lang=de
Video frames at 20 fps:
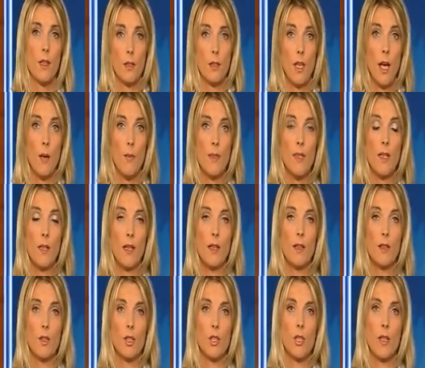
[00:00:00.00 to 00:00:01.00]
Sie haben es dann
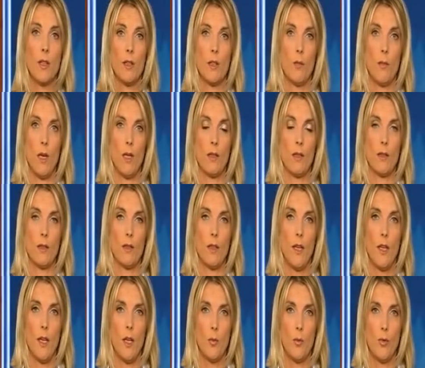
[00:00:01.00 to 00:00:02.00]
recht geschickt gemacht.
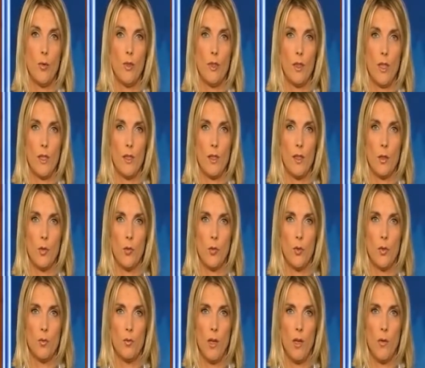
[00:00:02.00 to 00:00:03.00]
Bundeskanzler
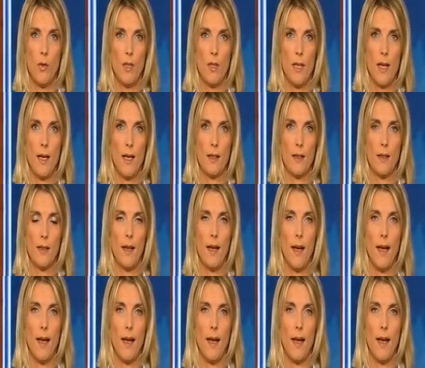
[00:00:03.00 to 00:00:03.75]
Gusenbauer sagte,